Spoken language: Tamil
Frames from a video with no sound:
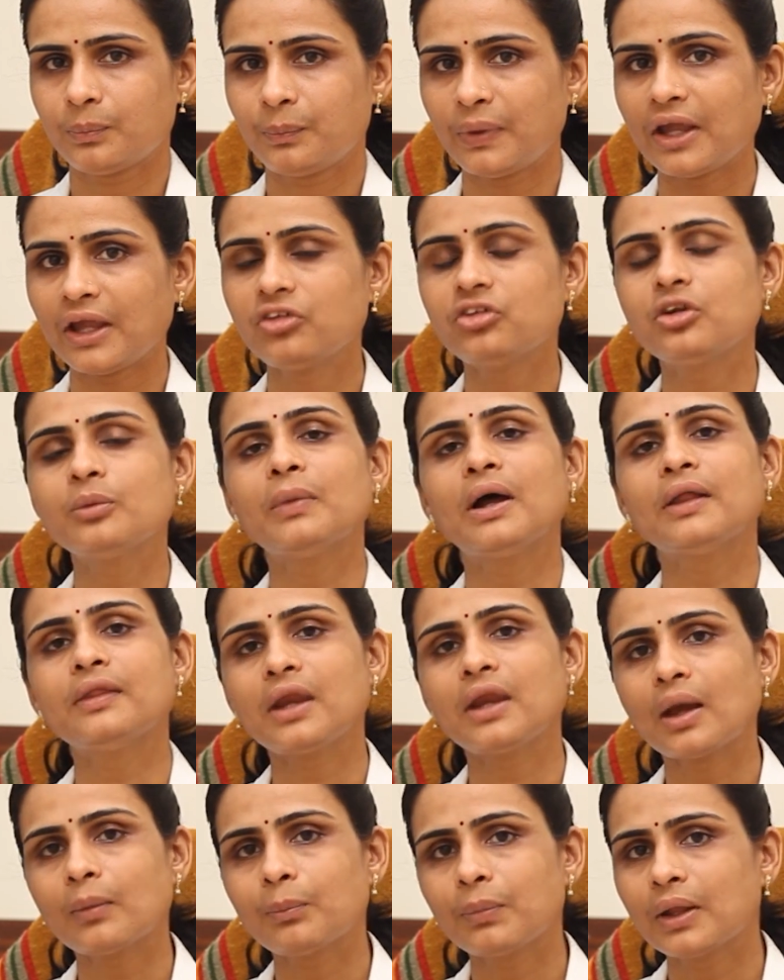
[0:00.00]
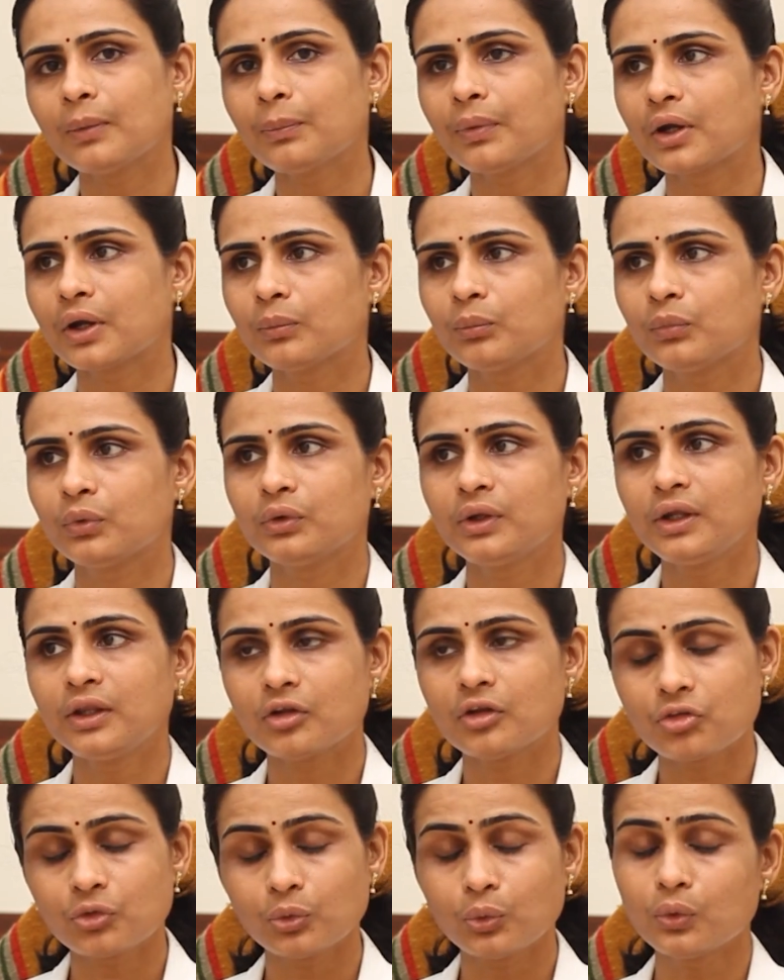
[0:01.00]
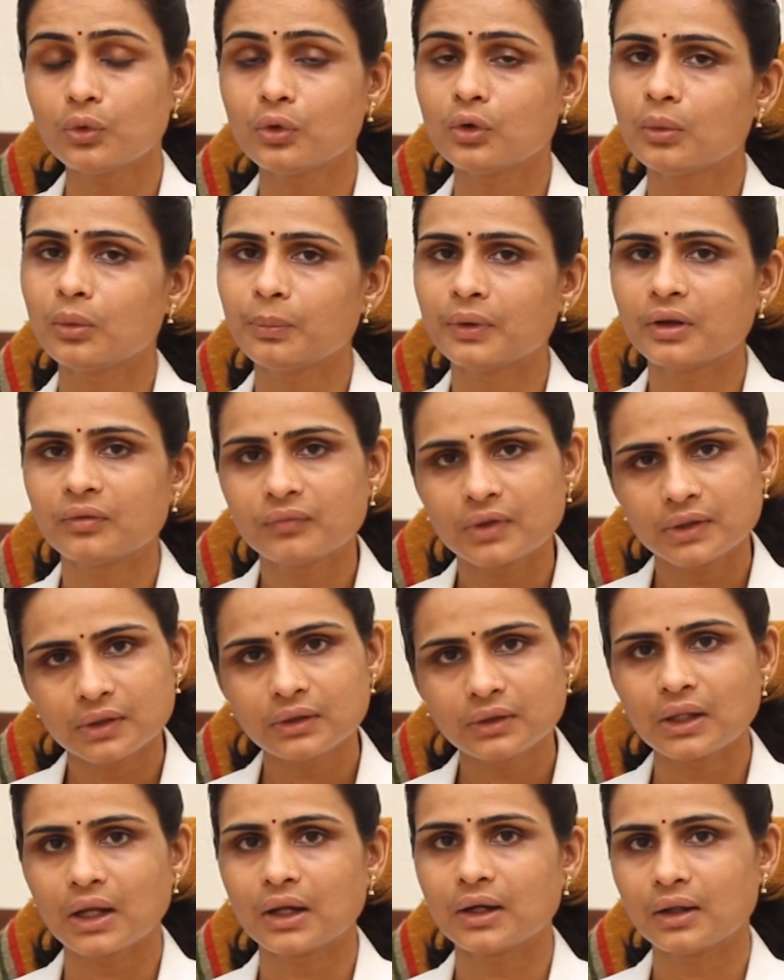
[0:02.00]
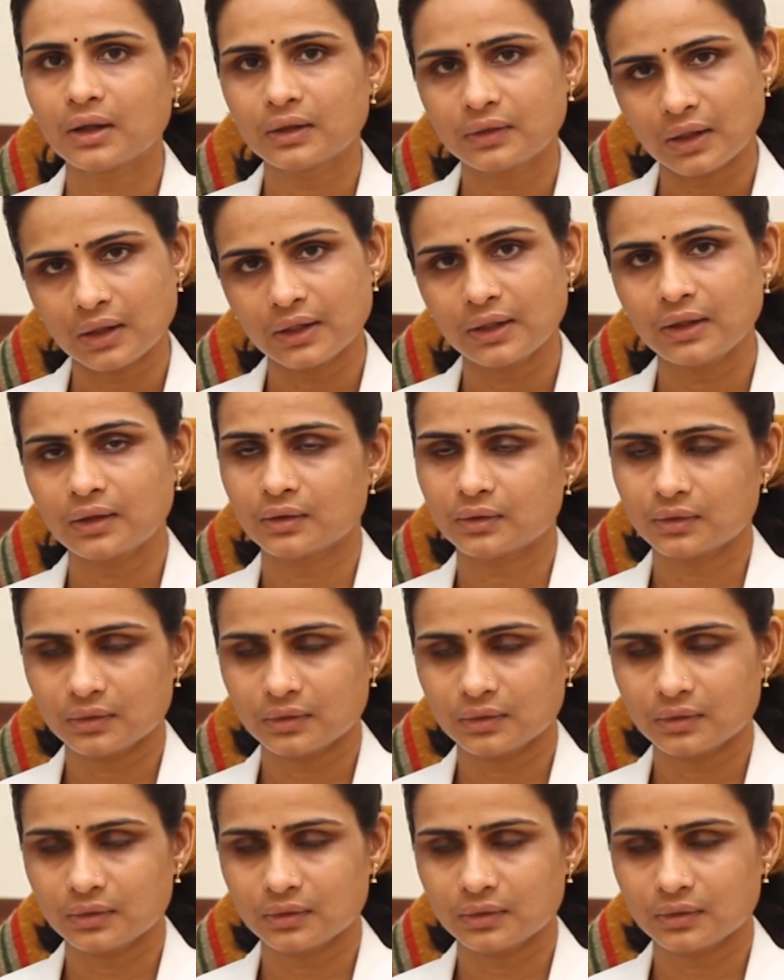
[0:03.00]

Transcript: பேஸ்ட் மாதிரி அப்ளை பண்ணும்போது இந்த சூடு கொப்பளம் வந்து தன்னா தனி